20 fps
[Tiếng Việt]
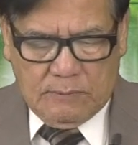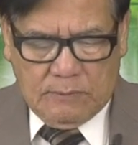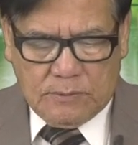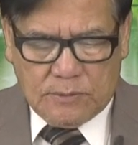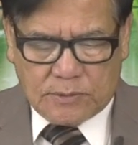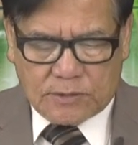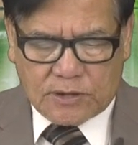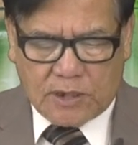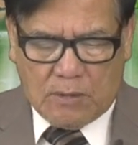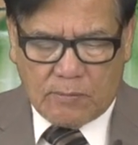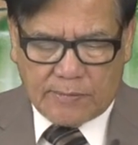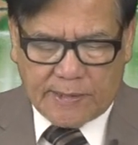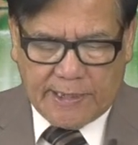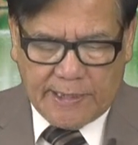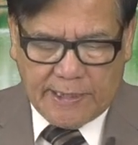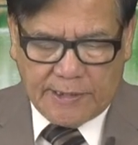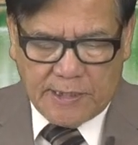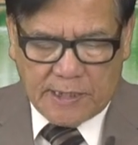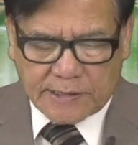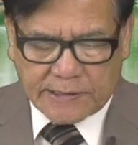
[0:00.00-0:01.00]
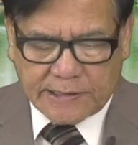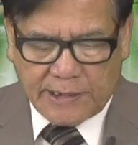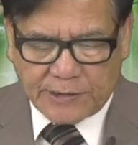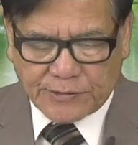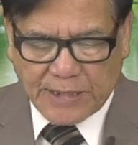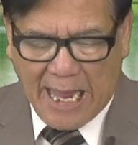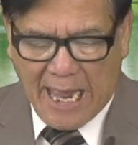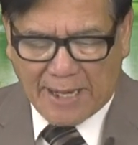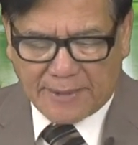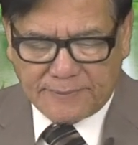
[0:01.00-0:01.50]
Trong khi được di
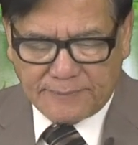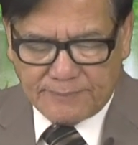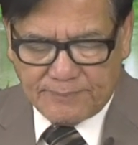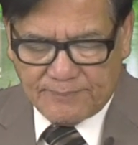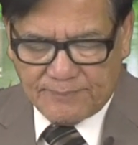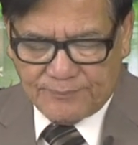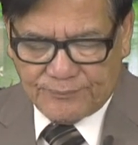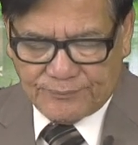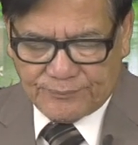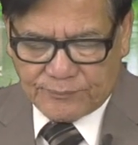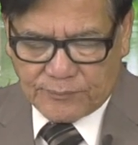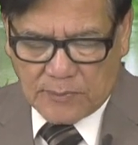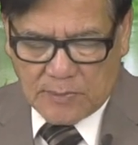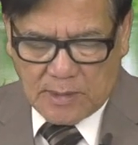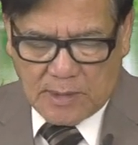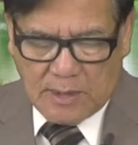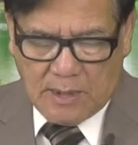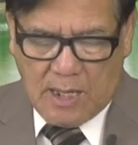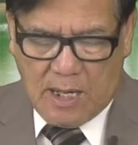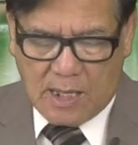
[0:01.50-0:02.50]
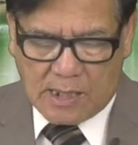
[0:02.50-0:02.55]
tản ở